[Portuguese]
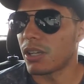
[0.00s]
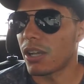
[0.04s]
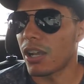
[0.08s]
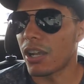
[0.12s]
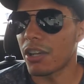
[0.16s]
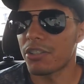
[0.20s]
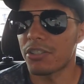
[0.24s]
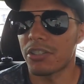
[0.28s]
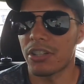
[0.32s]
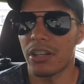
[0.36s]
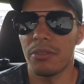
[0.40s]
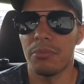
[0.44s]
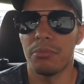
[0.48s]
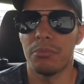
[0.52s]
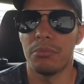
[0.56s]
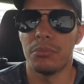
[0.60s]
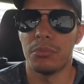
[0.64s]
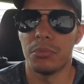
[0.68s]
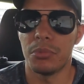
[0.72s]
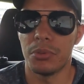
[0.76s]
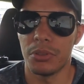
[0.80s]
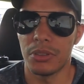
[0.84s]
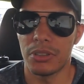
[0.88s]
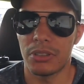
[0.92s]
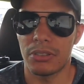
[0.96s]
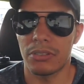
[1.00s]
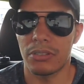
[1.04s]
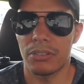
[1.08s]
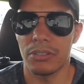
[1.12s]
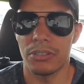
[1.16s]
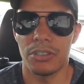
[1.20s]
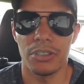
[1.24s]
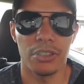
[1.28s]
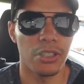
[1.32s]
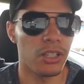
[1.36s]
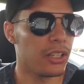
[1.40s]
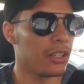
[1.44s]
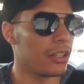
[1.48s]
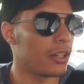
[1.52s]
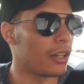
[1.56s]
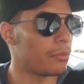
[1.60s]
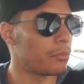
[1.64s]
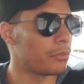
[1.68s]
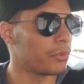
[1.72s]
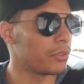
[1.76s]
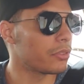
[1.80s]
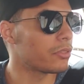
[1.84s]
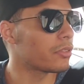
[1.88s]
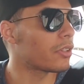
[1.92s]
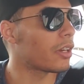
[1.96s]
achei muito dinheiro, é
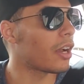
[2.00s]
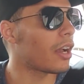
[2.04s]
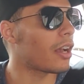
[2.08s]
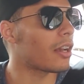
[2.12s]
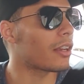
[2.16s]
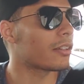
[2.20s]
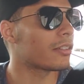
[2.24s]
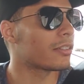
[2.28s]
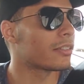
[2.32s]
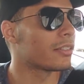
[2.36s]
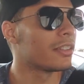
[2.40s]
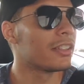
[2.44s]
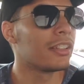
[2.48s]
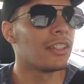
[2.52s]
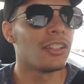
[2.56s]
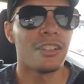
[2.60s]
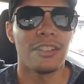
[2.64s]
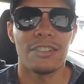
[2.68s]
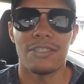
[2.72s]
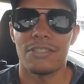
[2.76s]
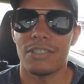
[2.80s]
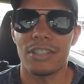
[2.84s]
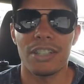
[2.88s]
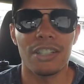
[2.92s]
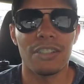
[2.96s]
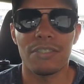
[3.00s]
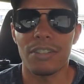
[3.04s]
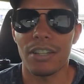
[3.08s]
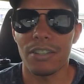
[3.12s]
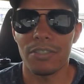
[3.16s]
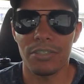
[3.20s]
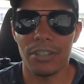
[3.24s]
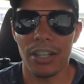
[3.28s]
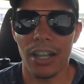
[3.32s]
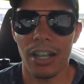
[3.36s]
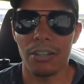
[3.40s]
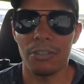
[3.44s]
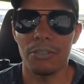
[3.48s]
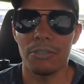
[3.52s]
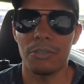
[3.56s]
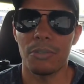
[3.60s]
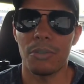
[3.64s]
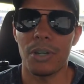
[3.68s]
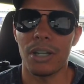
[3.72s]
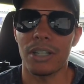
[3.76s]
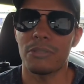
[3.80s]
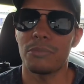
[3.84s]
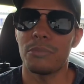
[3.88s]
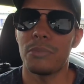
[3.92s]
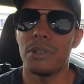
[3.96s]
muito caro. Falei, vai ficar com
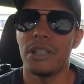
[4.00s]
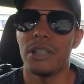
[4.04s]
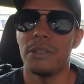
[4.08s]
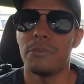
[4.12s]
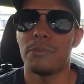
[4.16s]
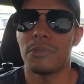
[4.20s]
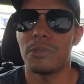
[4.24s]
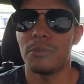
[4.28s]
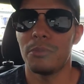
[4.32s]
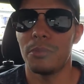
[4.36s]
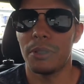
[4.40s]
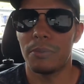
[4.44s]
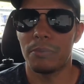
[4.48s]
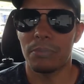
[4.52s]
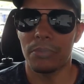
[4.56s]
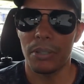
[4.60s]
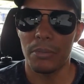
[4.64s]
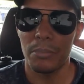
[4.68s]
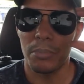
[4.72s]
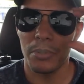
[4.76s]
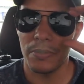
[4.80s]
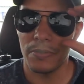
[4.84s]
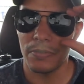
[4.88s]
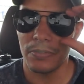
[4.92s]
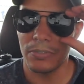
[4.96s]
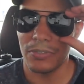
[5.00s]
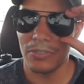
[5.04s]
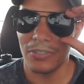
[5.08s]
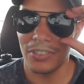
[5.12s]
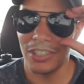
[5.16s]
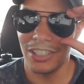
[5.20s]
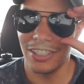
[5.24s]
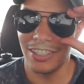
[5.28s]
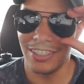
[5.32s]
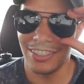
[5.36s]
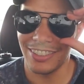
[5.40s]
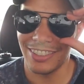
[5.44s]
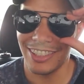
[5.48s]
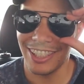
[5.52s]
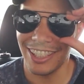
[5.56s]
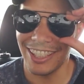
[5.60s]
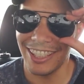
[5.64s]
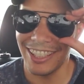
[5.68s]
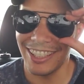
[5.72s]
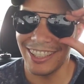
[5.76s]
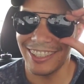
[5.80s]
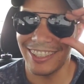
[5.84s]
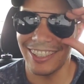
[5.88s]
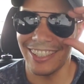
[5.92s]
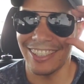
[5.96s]
4 milímetros mesmo, tem, não tem
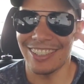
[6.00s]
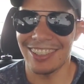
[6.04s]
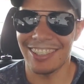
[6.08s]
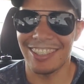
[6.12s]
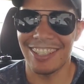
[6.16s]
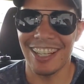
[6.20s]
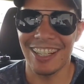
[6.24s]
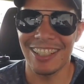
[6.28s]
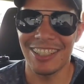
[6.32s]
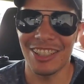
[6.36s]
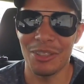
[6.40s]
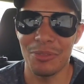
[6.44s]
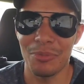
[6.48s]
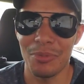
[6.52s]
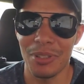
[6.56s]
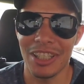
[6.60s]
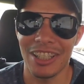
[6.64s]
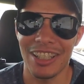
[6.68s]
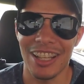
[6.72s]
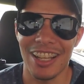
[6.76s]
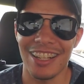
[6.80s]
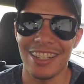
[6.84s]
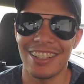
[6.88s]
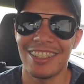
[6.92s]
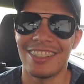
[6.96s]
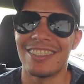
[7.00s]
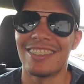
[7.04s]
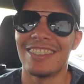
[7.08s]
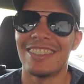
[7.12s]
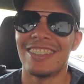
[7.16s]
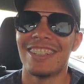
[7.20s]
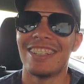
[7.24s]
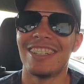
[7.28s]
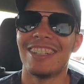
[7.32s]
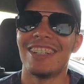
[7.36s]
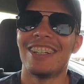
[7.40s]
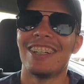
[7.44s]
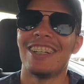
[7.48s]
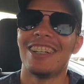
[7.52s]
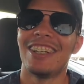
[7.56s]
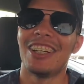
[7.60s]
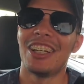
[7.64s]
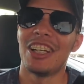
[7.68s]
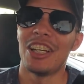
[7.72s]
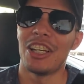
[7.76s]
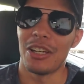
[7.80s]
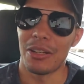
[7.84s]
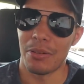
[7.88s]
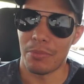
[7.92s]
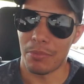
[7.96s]
nem necessidade de aumentar não.
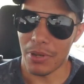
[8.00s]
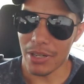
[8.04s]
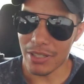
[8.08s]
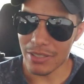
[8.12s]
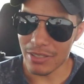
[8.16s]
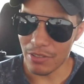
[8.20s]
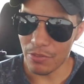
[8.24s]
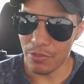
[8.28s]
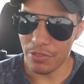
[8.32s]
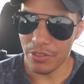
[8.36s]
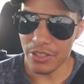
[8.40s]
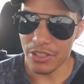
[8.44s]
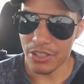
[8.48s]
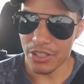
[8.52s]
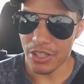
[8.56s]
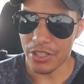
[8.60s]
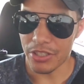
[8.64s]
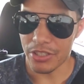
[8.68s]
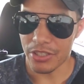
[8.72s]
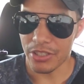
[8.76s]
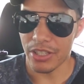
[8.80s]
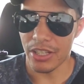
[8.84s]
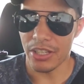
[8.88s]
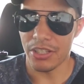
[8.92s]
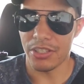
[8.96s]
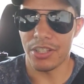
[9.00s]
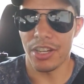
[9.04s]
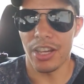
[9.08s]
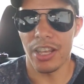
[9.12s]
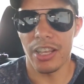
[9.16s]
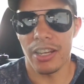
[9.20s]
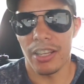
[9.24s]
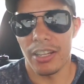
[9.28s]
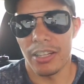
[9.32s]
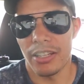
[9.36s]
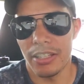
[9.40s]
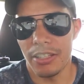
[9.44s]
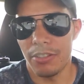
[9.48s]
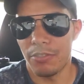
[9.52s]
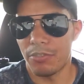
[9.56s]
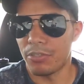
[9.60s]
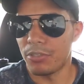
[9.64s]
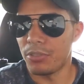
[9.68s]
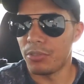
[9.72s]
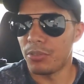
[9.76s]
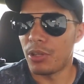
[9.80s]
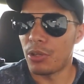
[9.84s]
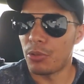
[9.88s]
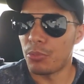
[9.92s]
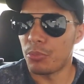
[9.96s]
Mas enfim, gente, deixei ela ali,
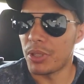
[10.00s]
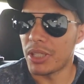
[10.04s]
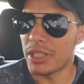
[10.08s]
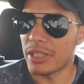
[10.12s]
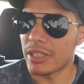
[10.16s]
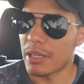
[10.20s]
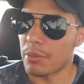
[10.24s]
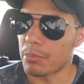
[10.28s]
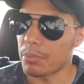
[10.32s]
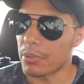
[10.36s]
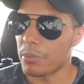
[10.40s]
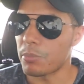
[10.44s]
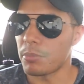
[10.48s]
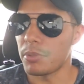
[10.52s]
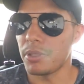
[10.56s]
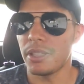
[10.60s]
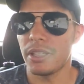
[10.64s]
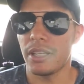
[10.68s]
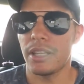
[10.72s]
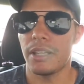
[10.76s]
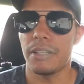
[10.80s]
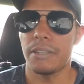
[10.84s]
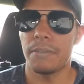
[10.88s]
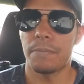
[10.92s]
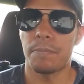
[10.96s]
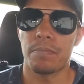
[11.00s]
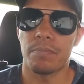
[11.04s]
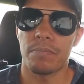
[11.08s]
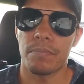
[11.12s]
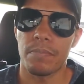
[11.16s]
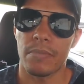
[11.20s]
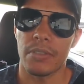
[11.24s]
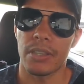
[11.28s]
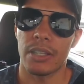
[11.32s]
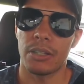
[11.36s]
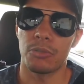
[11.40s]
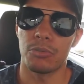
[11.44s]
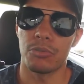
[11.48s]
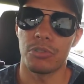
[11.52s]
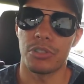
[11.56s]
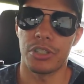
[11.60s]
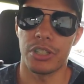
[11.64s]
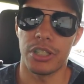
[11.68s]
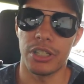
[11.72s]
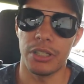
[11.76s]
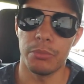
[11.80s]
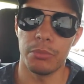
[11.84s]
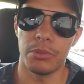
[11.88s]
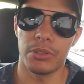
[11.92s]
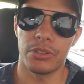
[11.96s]
vão aumentar pra mim, né? O
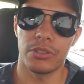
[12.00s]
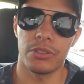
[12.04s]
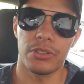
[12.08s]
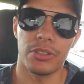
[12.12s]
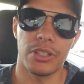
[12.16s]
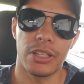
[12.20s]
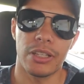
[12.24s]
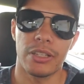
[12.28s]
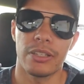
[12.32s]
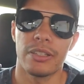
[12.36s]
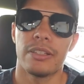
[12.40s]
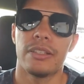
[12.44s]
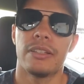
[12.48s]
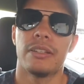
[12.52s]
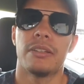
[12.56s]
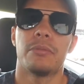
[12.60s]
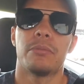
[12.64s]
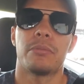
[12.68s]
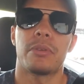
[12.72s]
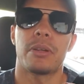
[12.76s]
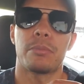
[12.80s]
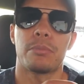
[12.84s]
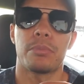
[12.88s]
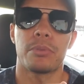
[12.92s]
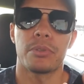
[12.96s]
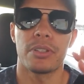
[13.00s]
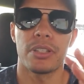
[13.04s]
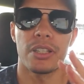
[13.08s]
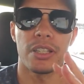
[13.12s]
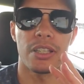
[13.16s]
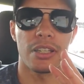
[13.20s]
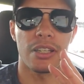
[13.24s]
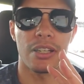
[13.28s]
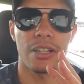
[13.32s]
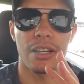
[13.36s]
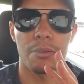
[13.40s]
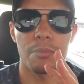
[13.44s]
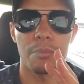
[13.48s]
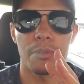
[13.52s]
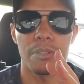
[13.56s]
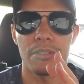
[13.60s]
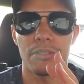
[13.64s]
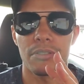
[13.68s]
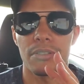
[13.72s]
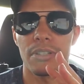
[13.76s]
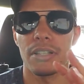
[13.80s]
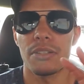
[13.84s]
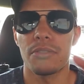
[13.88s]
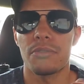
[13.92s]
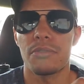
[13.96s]
diâmetro, né? Pra poder caber
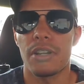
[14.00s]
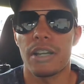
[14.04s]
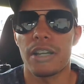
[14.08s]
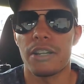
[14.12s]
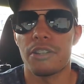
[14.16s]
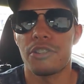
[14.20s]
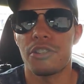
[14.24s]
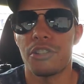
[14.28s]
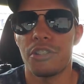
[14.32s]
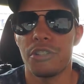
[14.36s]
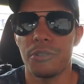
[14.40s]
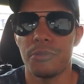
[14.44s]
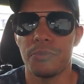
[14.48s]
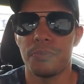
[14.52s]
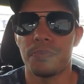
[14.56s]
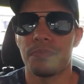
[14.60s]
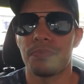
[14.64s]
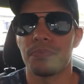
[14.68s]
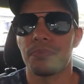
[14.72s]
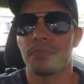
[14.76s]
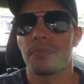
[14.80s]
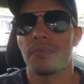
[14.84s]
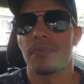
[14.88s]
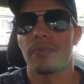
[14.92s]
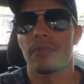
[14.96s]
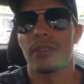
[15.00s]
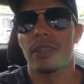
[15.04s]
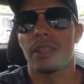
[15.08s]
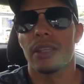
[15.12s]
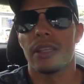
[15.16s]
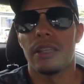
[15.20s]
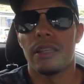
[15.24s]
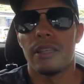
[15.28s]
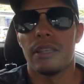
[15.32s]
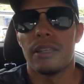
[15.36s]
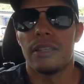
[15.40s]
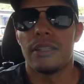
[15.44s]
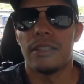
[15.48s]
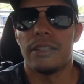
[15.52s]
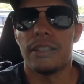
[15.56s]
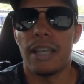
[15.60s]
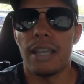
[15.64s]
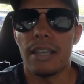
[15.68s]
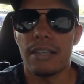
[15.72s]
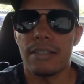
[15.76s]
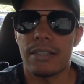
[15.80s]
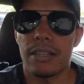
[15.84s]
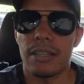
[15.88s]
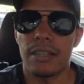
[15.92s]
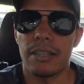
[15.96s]
no dedo certinho. E
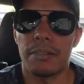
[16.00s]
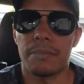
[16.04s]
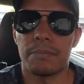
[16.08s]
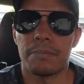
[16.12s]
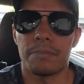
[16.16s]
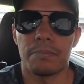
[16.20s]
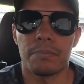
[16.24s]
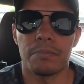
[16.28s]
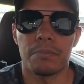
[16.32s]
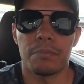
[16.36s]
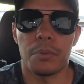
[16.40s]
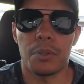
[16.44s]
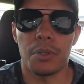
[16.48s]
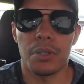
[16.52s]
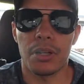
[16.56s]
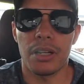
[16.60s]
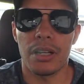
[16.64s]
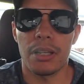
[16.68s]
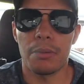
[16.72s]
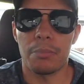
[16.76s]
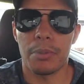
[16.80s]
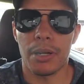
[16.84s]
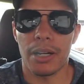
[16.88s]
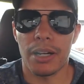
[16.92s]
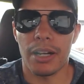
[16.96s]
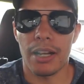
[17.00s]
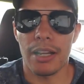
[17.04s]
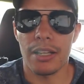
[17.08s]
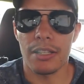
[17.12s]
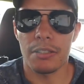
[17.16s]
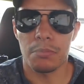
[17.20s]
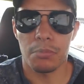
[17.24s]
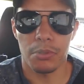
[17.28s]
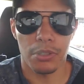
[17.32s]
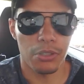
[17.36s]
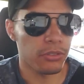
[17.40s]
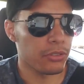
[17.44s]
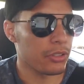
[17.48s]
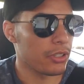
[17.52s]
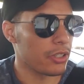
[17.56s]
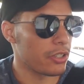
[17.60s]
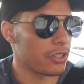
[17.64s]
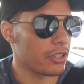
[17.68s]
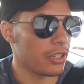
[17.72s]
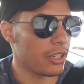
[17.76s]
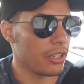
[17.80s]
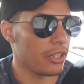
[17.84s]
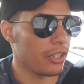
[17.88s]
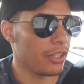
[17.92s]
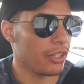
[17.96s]
é isso aí, bora lá pra casa porque eu
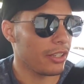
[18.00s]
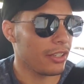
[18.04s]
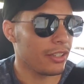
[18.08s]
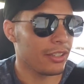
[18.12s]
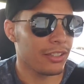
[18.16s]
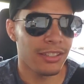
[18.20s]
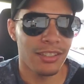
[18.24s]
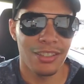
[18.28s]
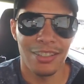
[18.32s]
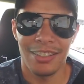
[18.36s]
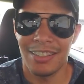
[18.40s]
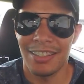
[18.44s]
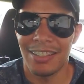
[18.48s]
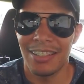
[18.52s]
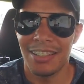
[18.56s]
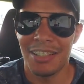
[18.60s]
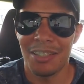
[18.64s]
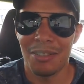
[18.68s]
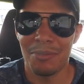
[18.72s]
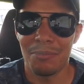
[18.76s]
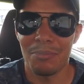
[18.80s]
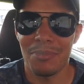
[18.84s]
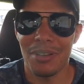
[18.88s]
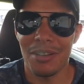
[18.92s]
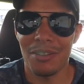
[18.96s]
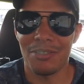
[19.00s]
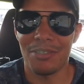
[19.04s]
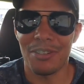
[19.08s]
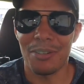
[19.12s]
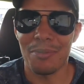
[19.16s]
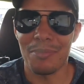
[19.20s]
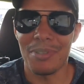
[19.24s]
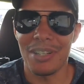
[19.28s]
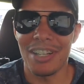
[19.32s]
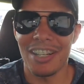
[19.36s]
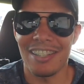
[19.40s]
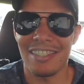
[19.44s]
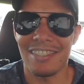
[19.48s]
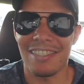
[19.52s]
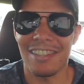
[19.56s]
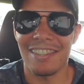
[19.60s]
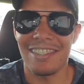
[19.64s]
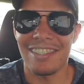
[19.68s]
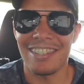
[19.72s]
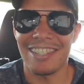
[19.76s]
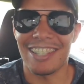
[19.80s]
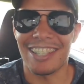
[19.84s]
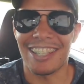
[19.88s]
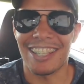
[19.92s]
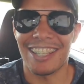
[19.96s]
deixei minha família
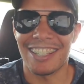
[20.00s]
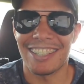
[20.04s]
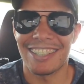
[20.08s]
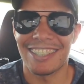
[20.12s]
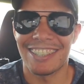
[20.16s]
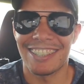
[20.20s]
sozinha.